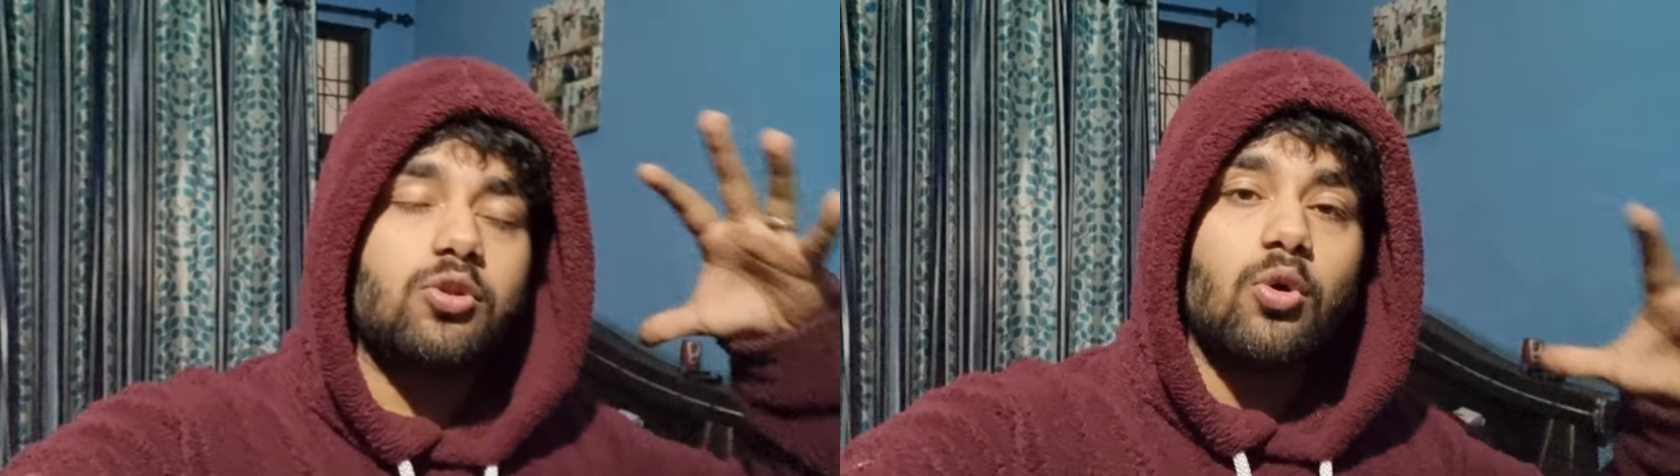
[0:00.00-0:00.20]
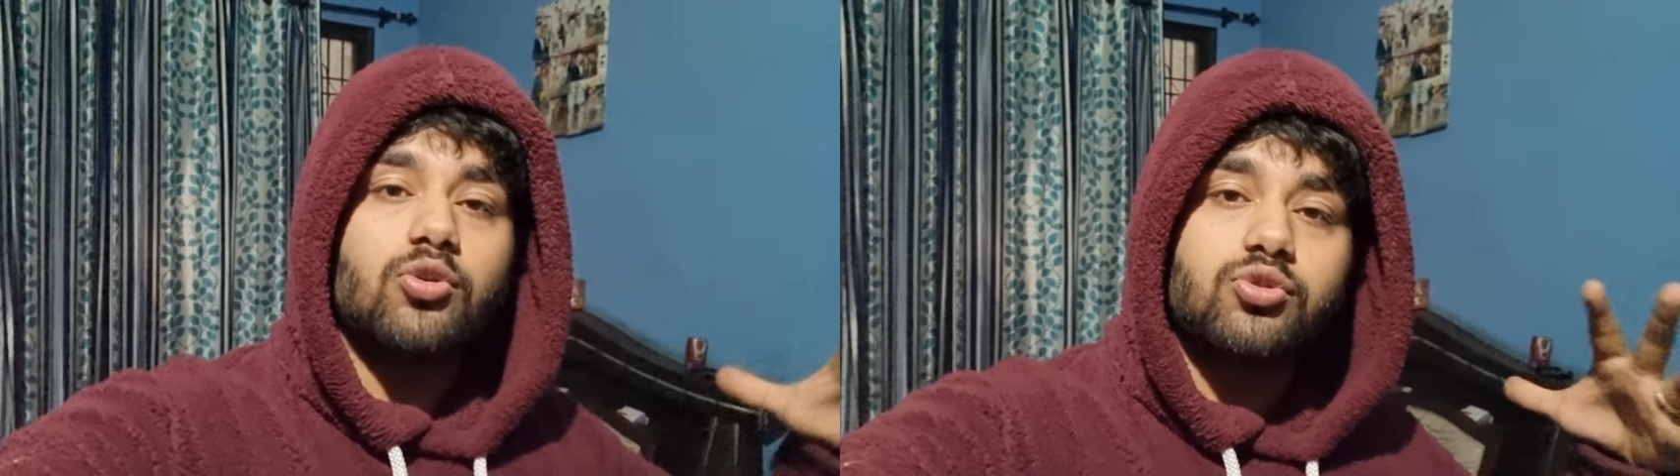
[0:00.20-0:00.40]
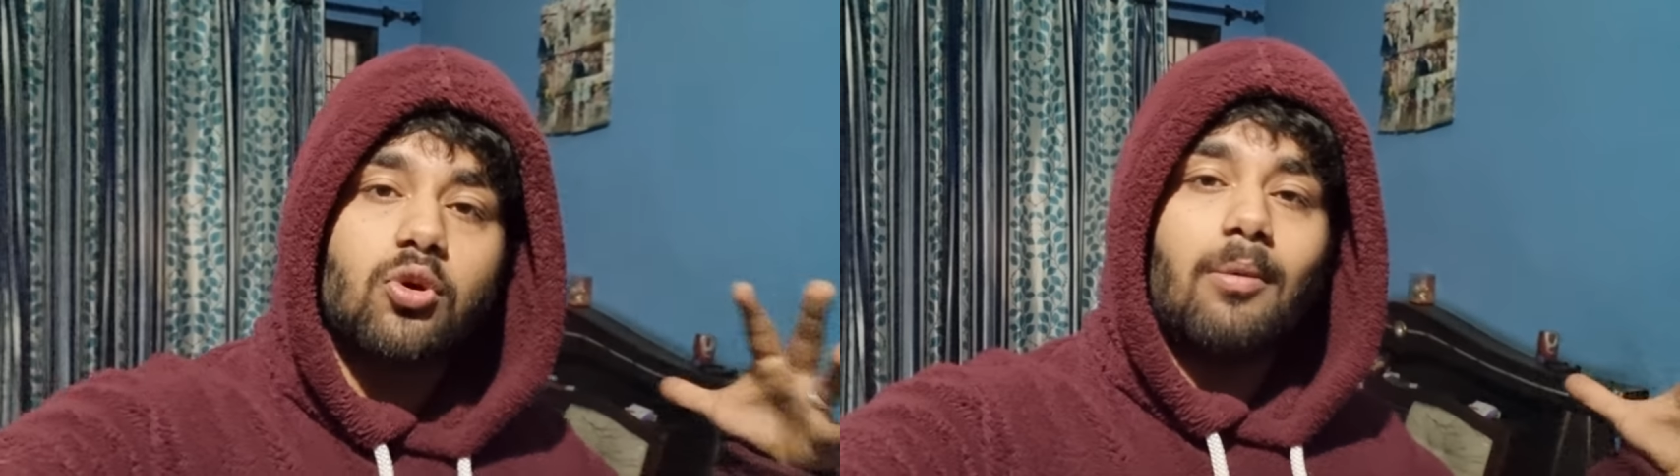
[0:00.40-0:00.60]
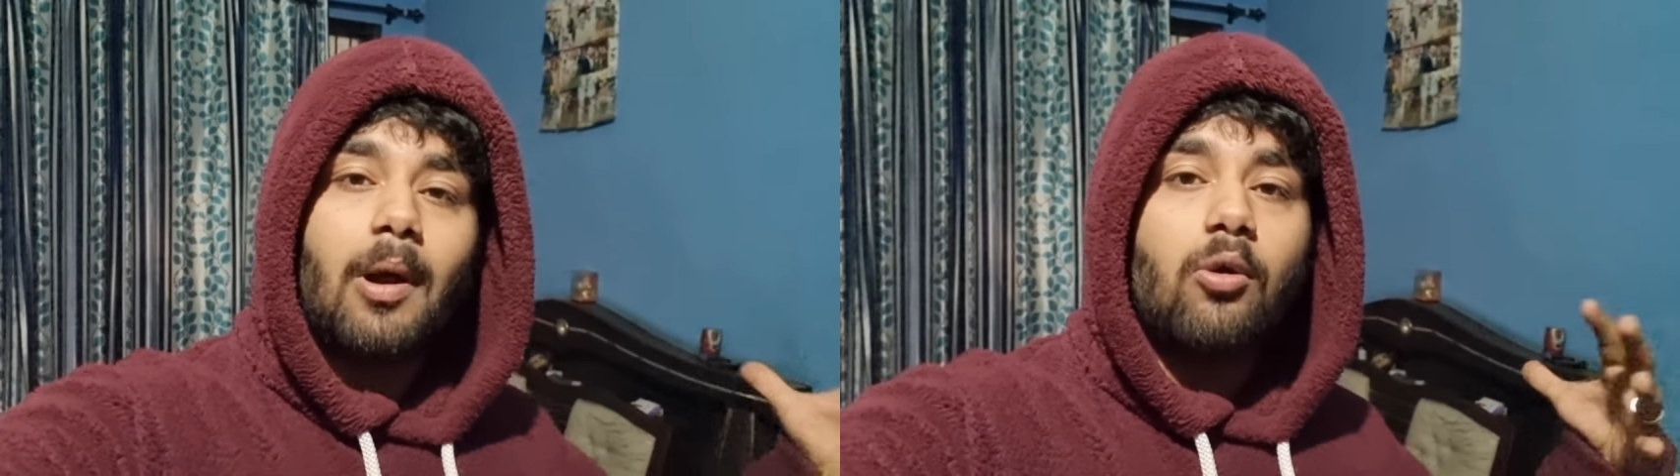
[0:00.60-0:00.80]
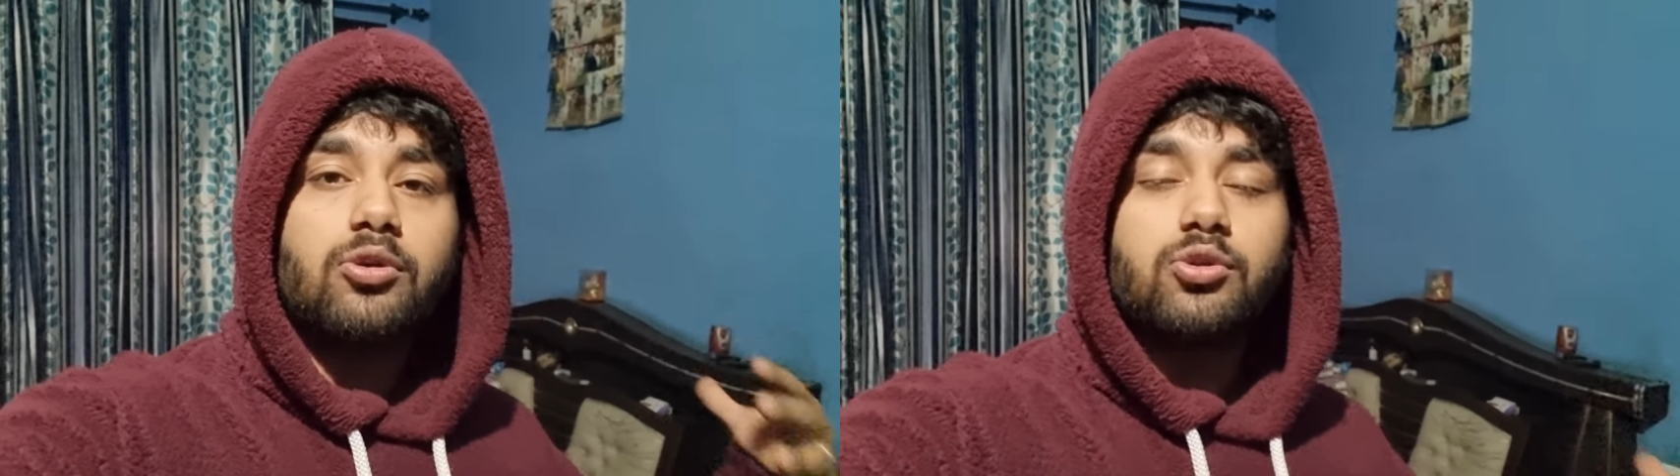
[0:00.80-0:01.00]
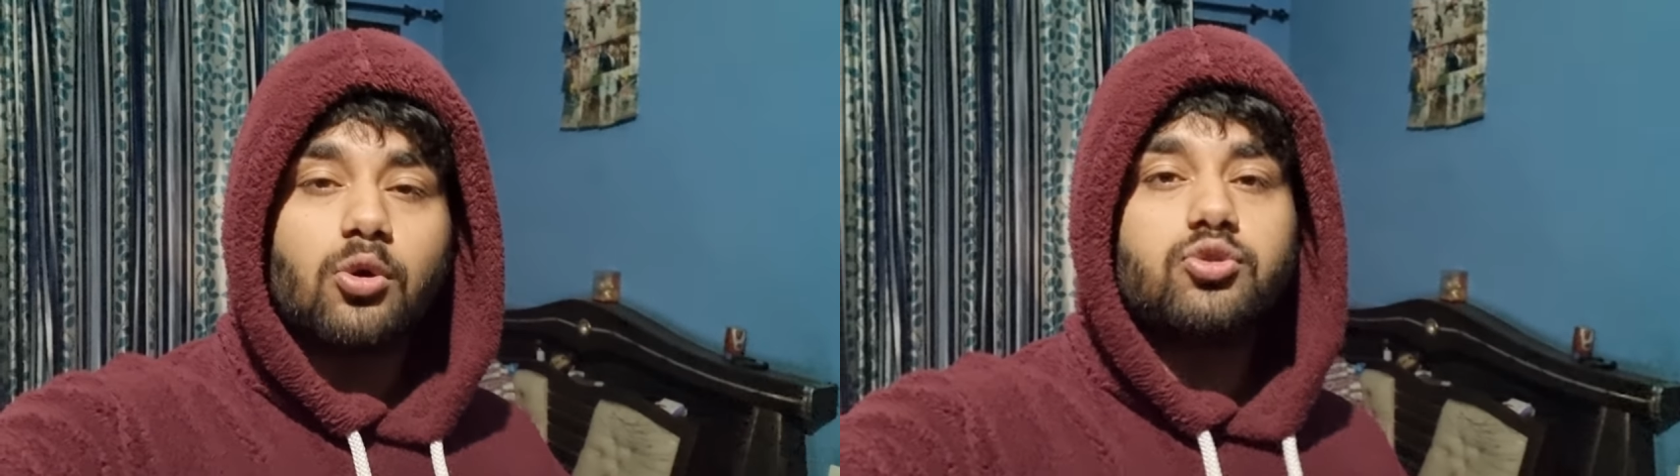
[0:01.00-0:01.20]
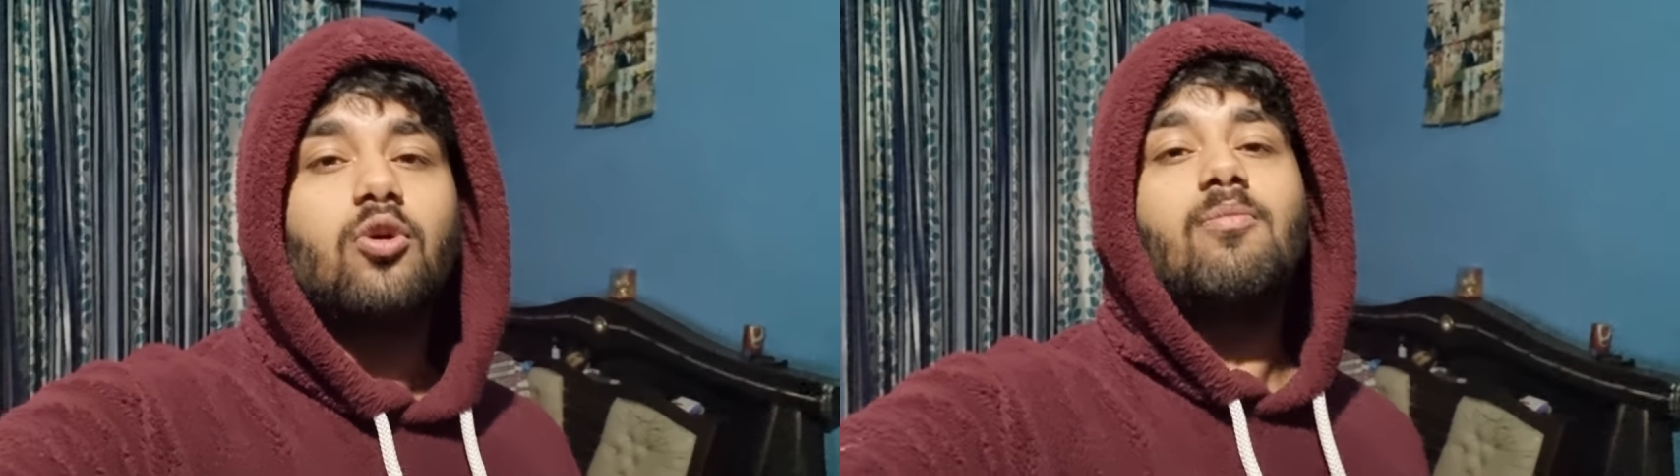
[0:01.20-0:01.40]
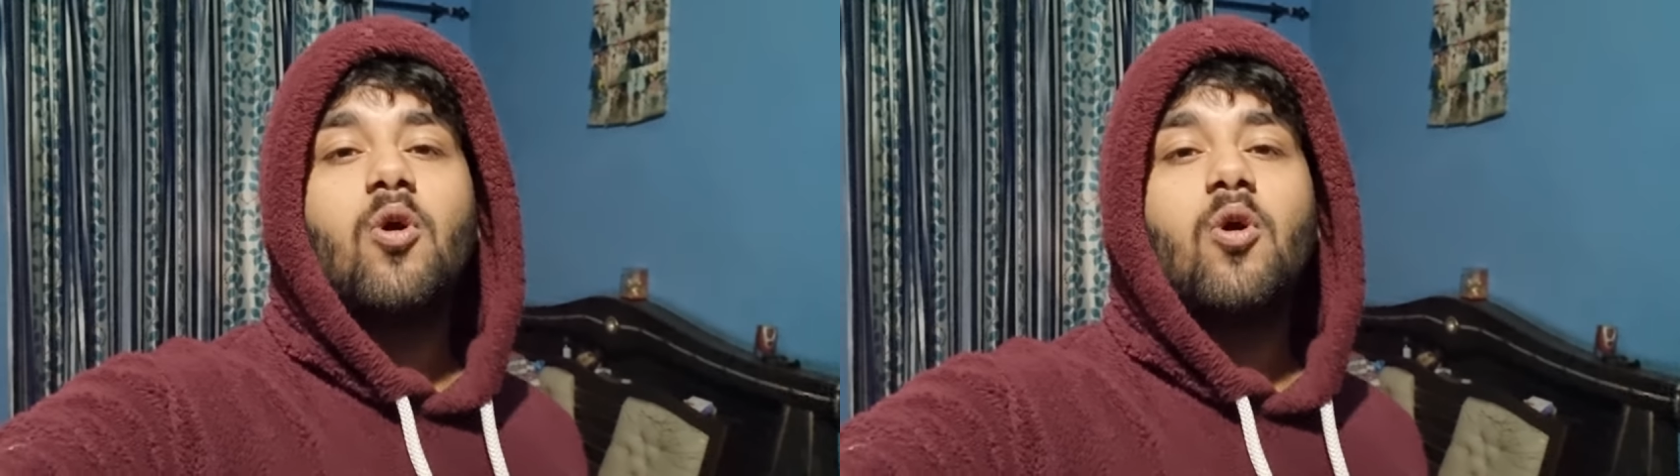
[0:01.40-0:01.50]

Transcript: दो सौ अबाउट दो सौ